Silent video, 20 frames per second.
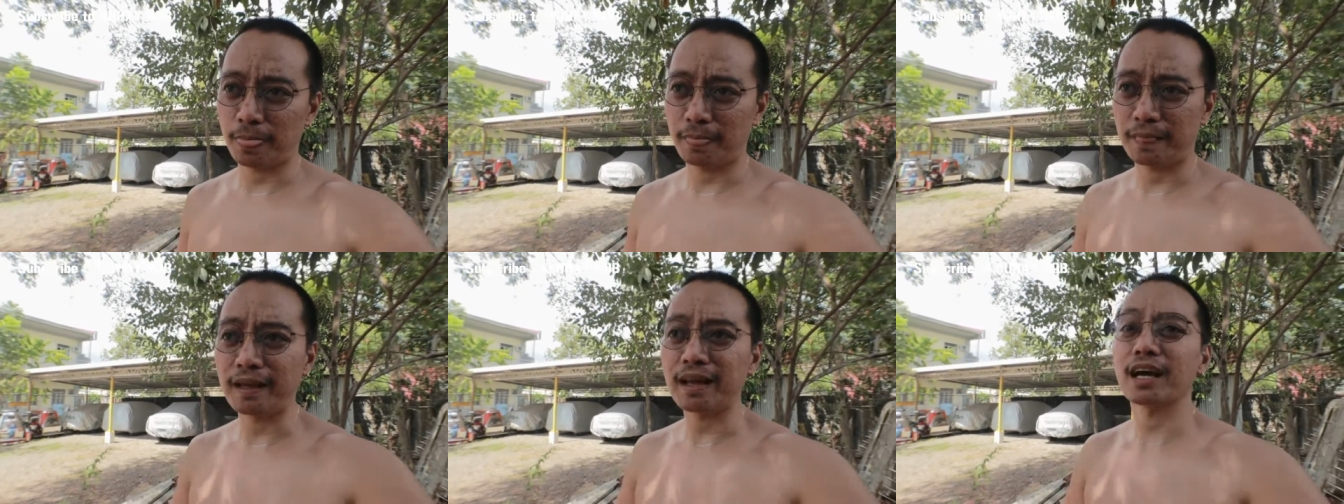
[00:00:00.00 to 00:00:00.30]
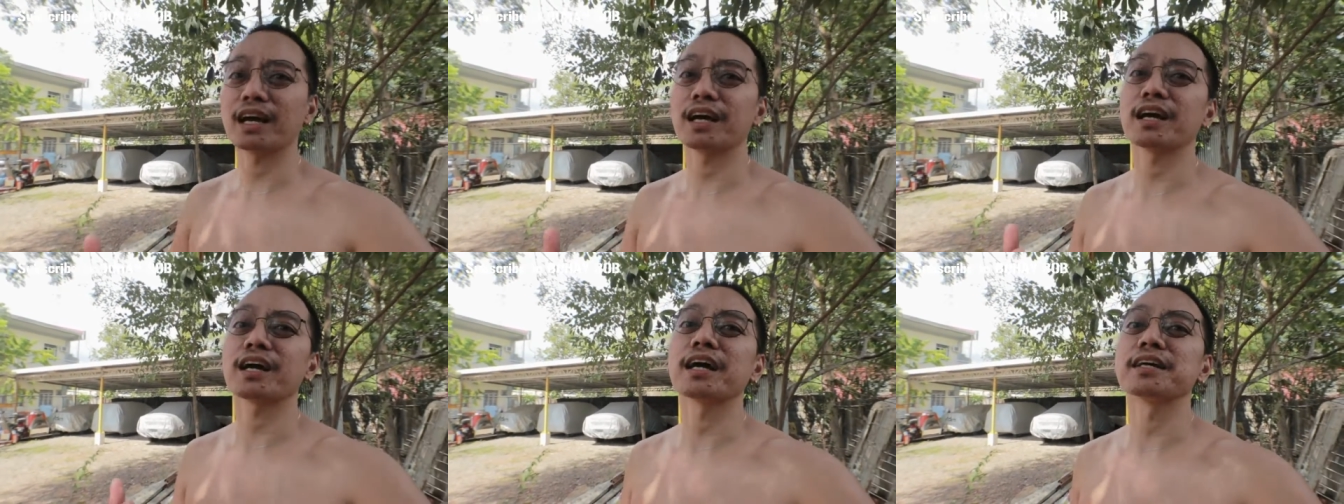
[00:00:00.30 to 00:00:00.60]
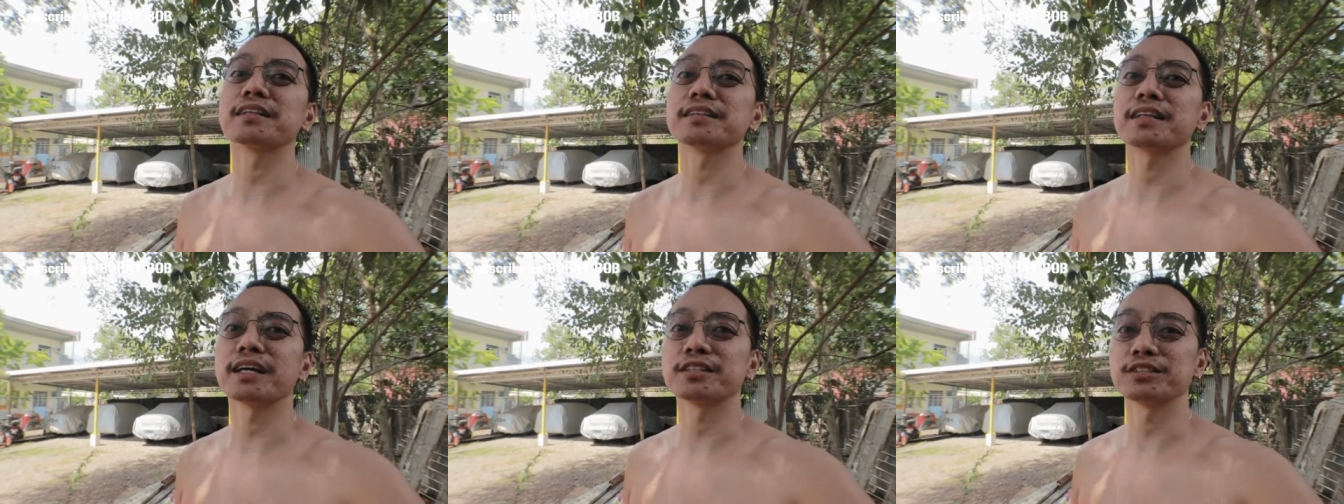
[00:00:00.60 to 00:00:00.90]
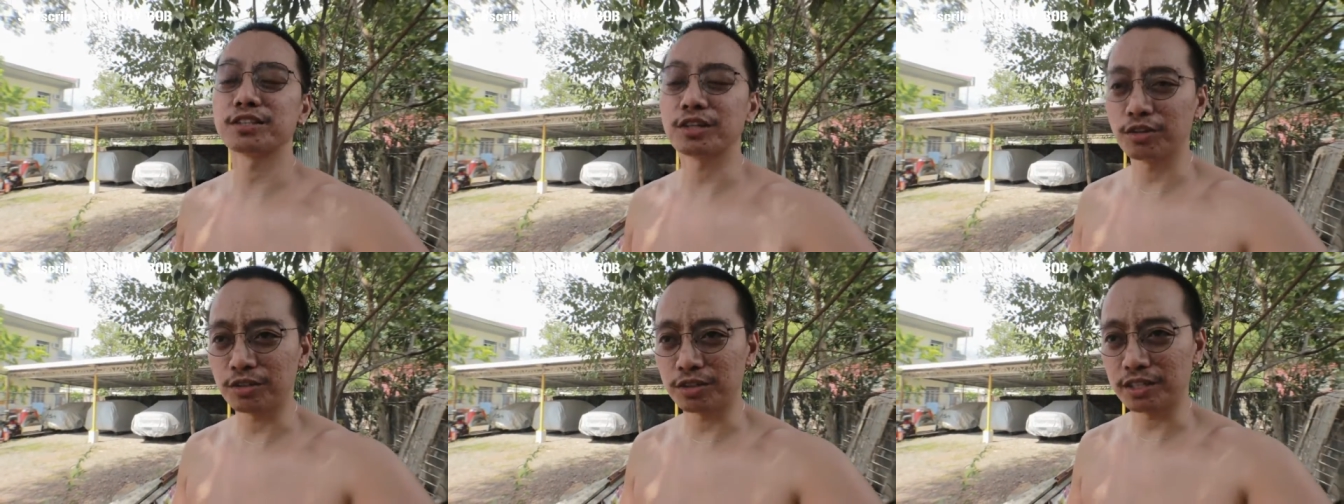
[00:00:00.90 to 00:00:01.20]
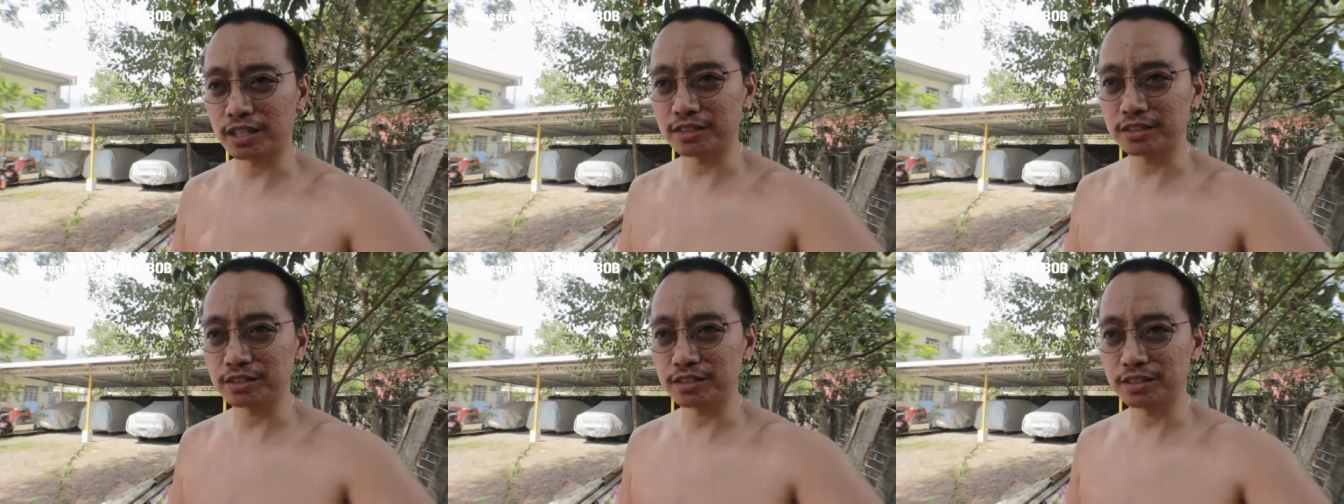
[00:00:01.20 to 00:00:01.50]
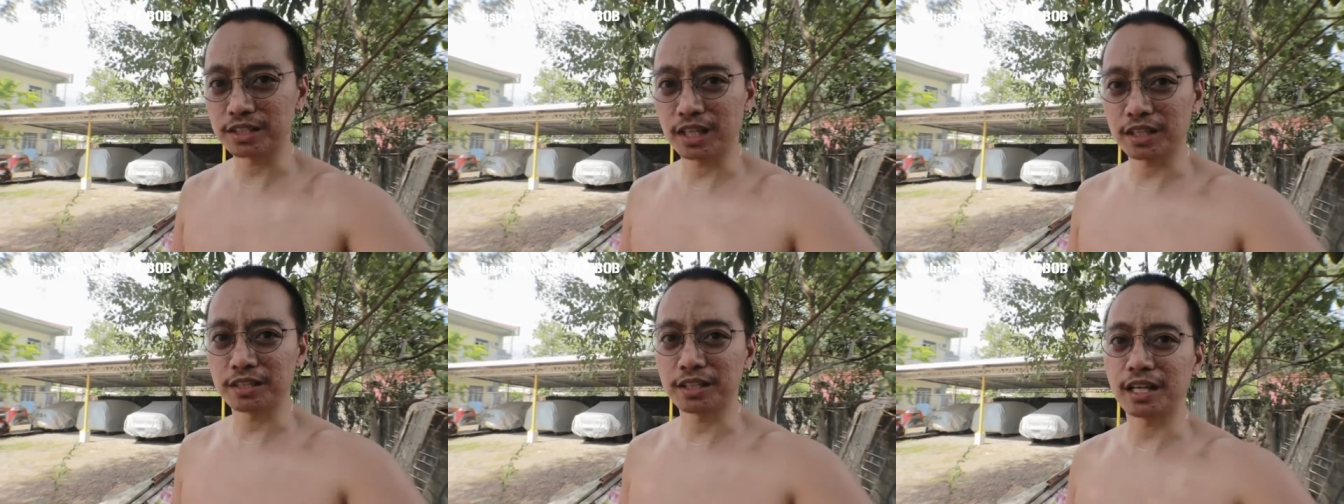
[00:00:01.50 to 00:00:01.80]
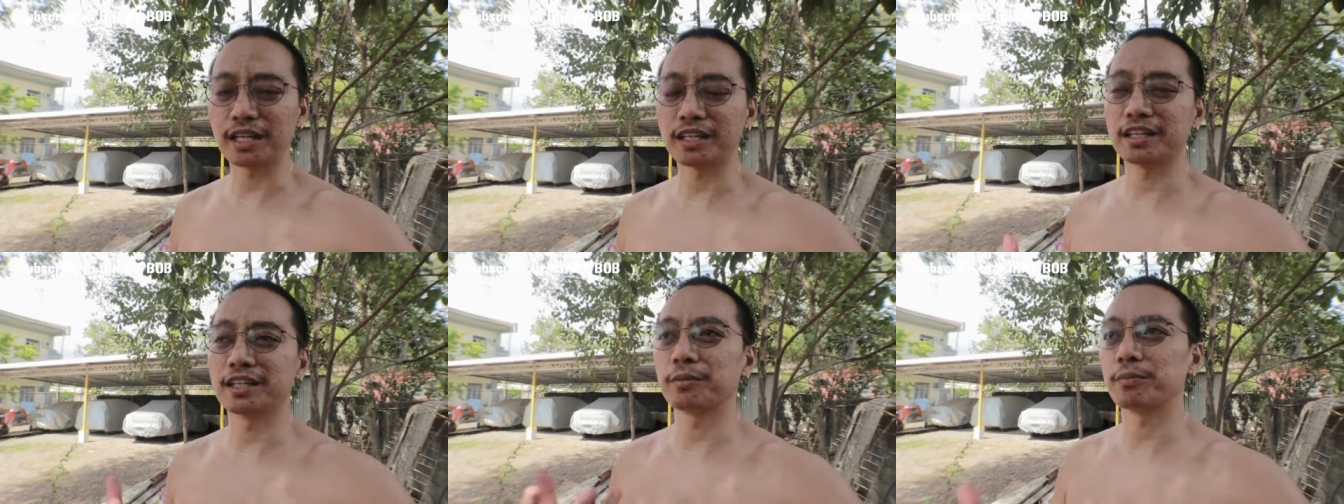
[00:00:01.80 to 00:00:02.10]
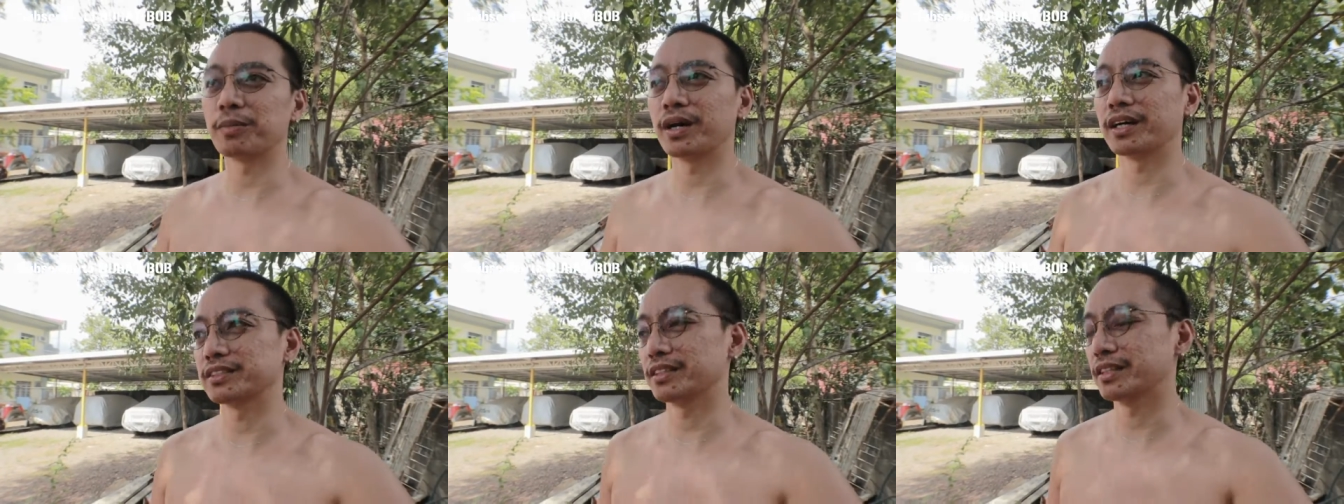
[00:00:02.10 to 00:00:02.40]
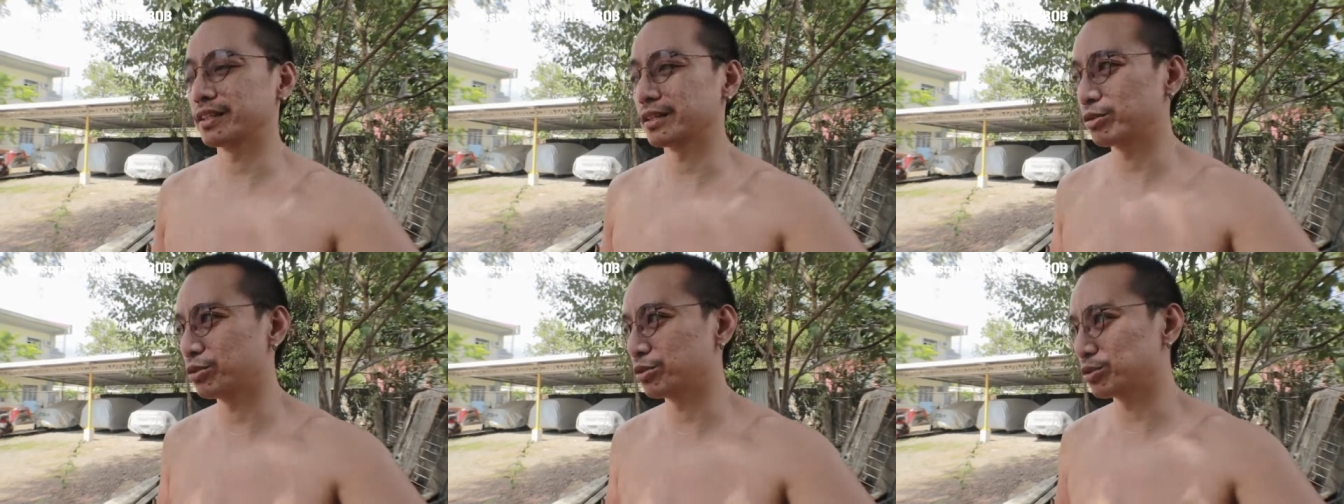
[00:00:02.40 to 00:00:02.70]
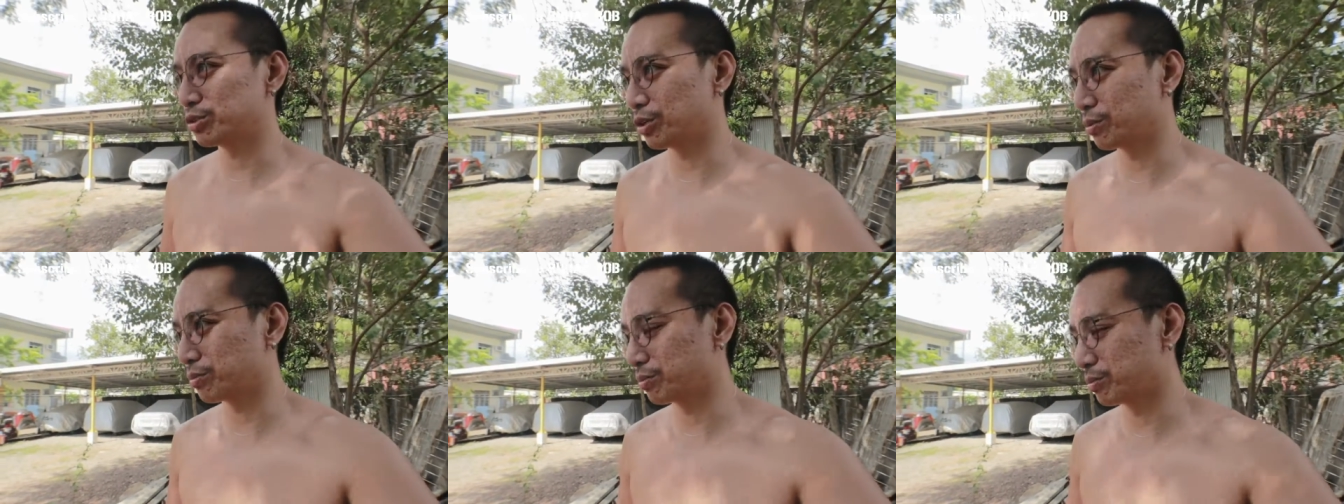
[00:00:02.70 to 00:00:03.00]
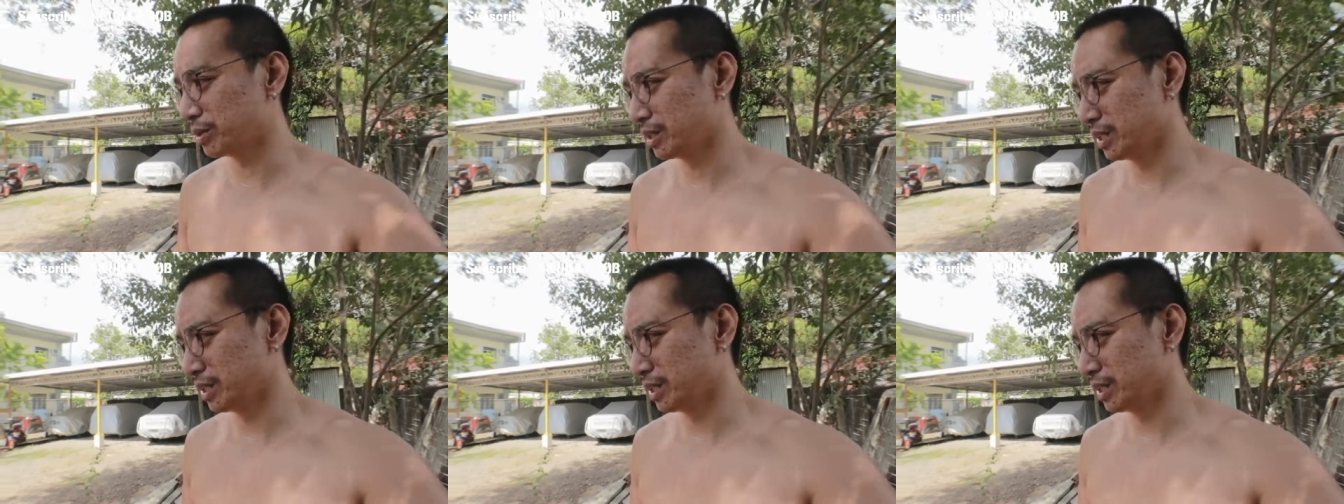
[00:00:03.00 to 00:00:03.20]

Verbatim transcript: nakakakain tayo sa oras, hindi tayo nalilipasan ng gutom.